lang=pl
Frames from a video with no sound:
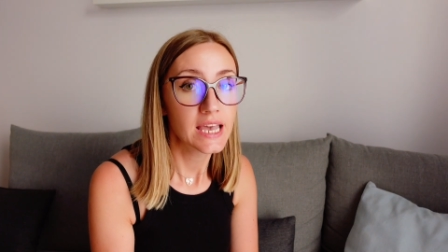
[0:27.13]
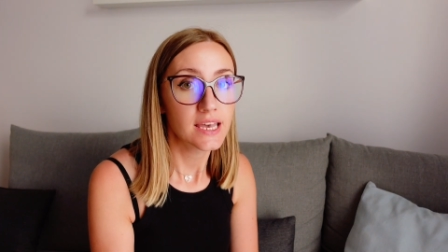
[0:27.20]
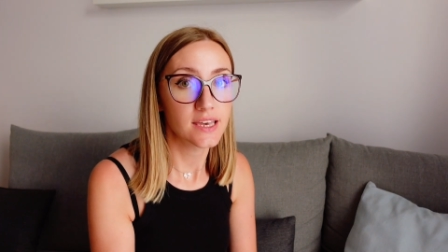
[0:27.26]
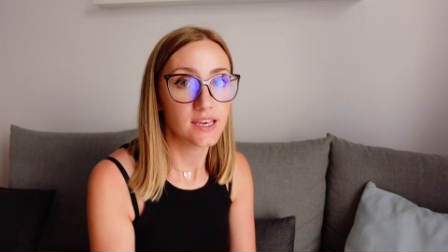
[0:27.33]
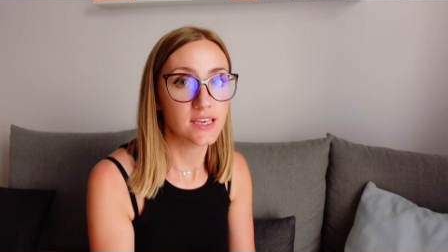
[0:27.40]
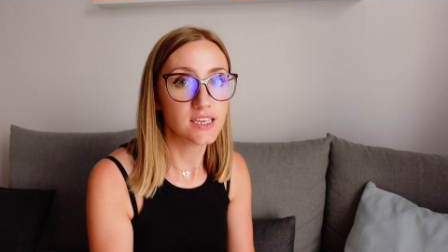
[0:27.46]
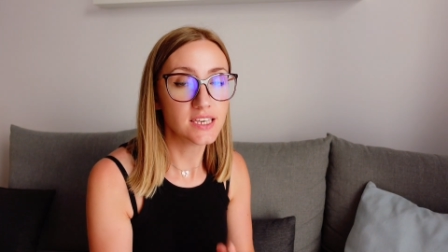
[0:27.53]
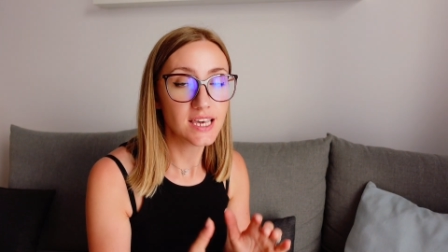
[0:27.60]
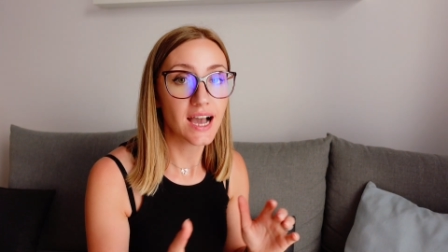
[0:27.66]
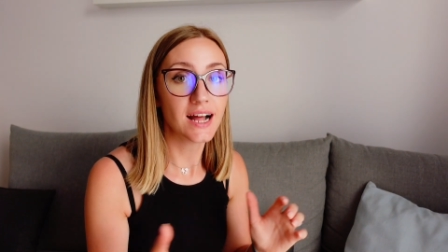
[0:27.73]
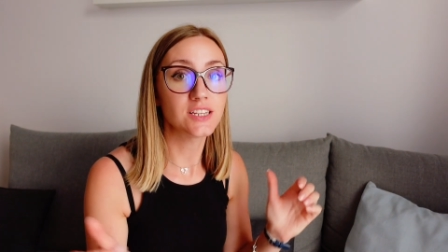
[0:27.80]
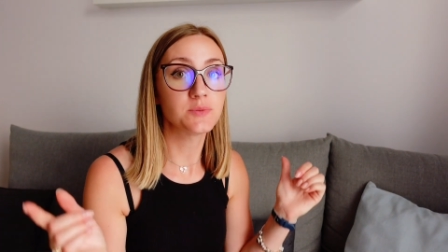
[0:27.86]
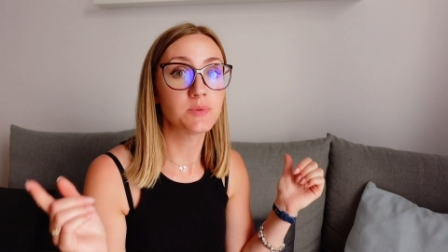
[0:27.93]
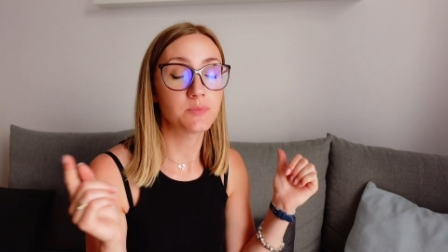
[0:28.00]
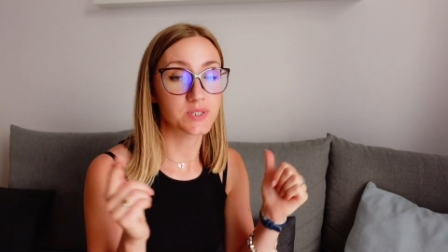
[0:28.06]
e, i
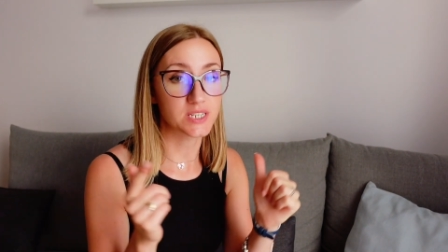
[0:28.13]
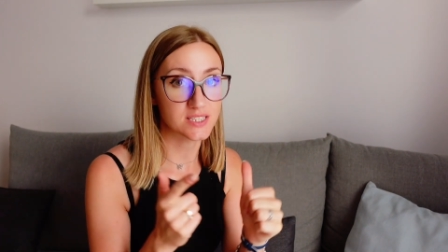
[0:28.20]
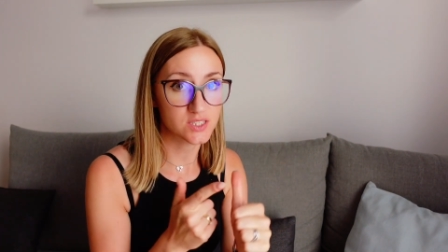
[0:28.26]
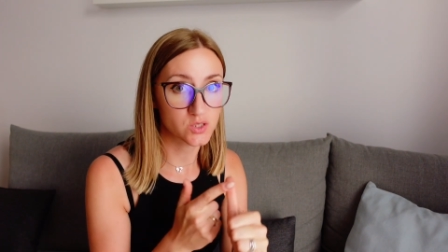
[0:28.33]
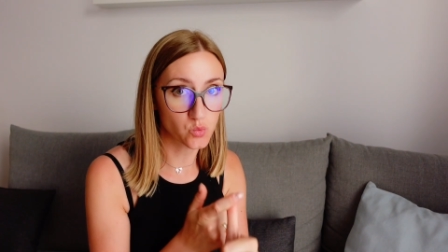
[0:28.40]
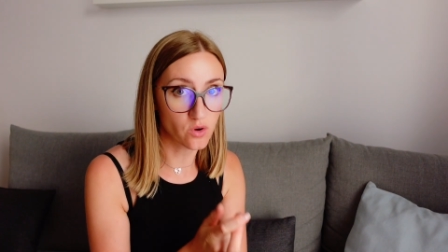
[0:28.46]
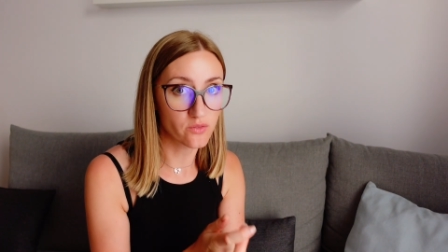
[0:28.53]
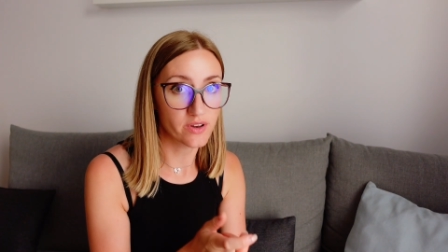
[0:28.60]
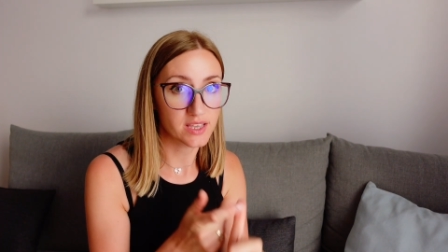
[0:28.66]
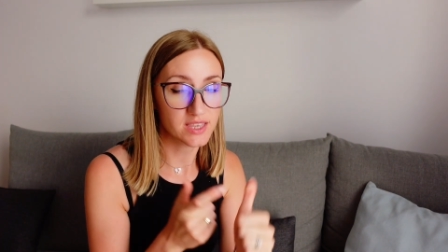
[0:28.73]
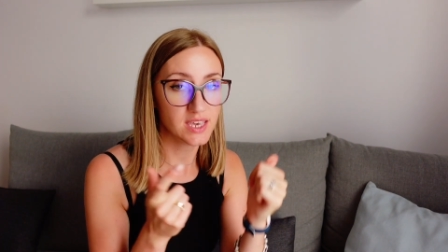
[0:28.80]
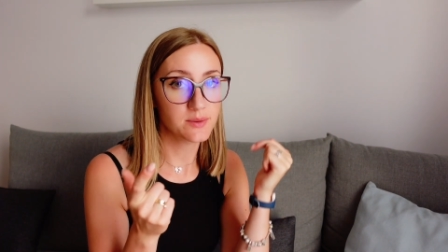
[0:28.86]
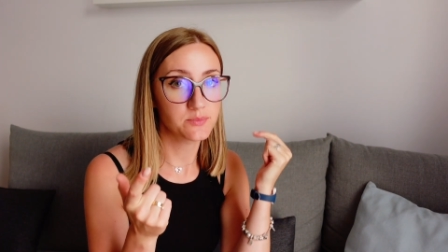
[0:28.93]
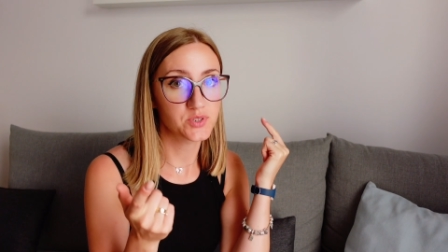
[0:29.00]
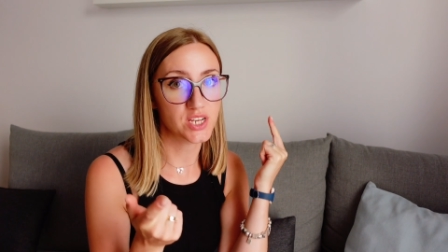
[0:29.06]
jechaliśmy przez
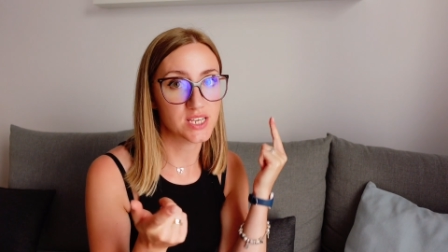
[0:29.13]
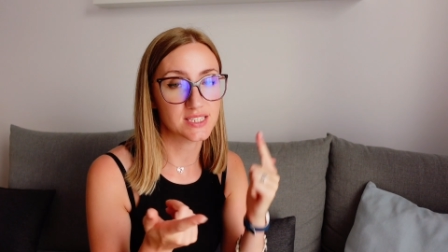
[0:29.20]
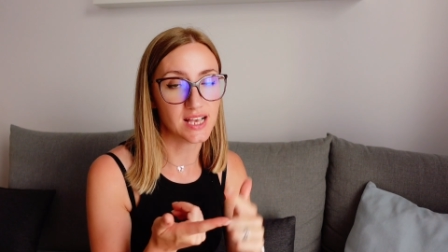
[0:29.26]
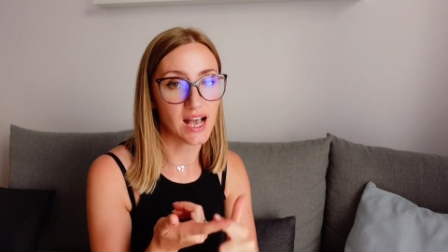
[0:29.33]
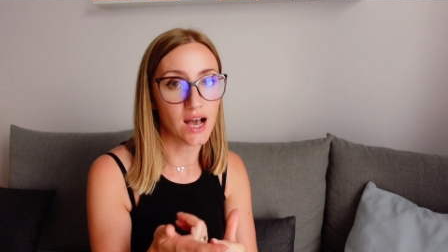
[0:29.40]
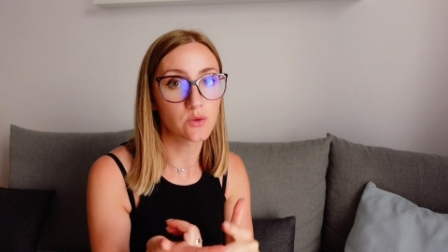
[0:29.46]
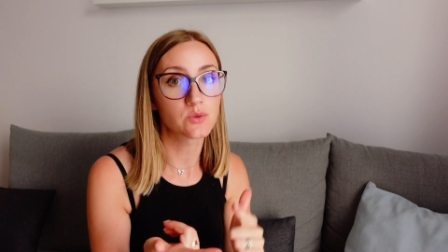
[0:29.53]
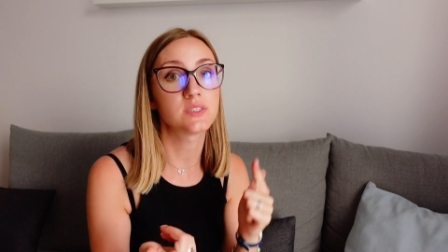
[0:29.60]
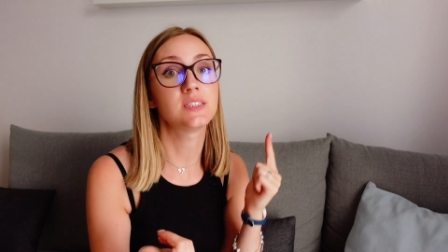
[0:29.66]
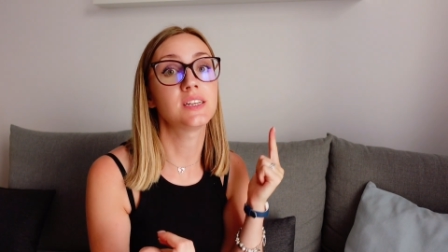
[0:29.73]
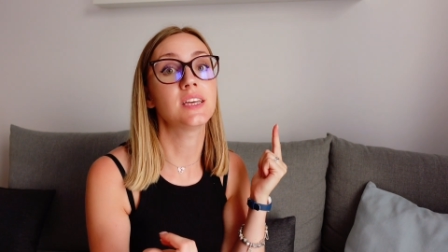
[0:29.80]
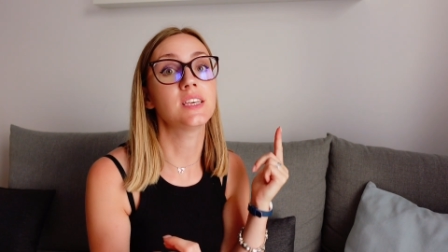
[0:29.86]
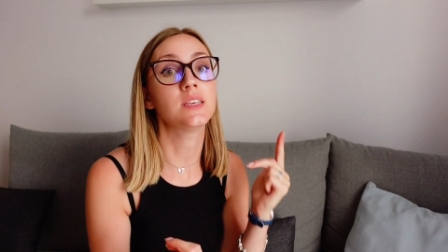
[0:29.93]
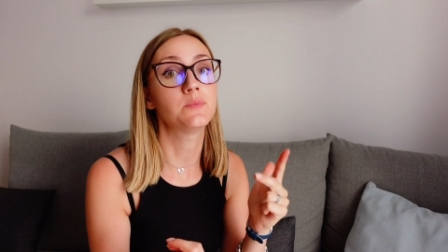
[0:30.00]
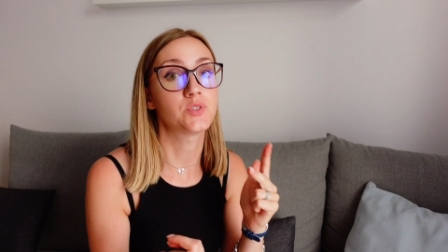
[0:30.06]
Słowenię, przez
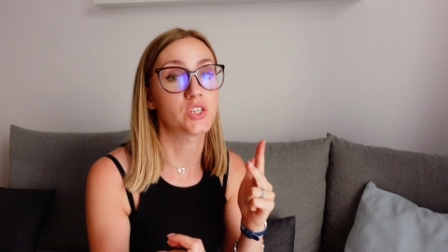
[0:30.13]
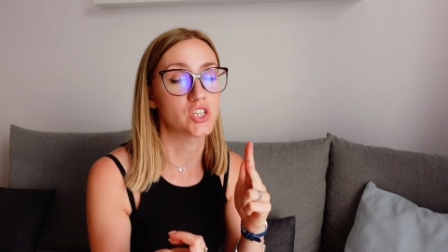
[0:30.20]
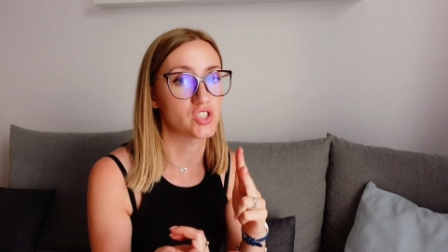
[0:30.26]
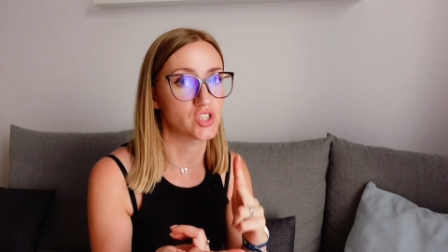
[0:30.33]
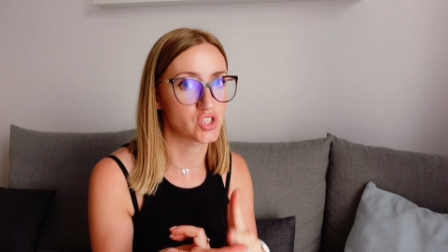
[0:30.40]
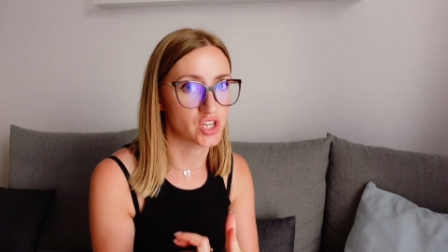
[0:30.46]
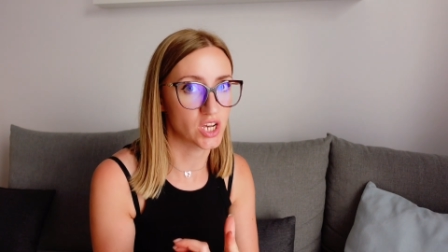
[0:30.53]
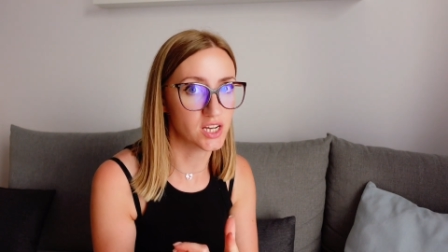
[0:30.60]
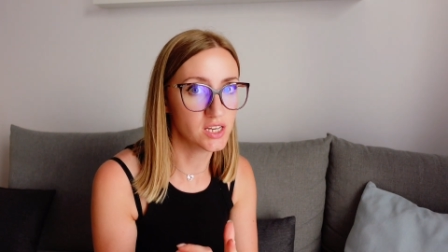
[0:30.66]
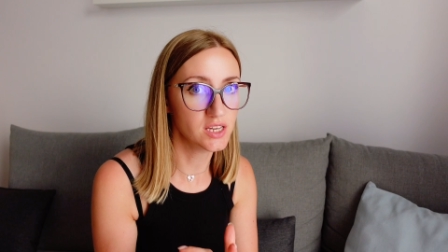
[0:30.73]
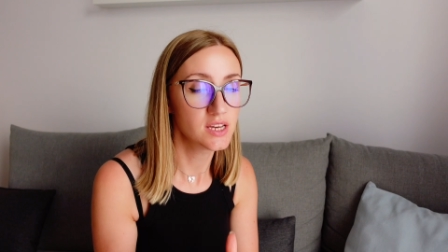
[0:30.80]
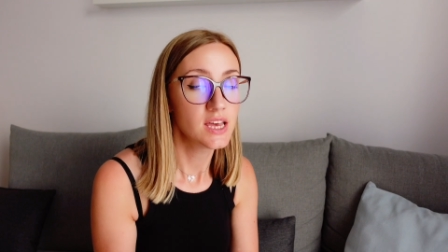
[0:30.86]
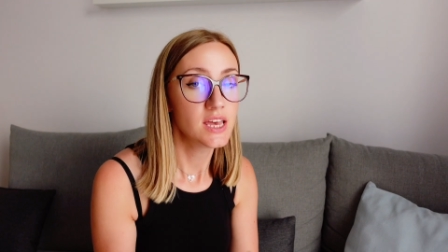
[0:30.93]
Austrię i przez Czechy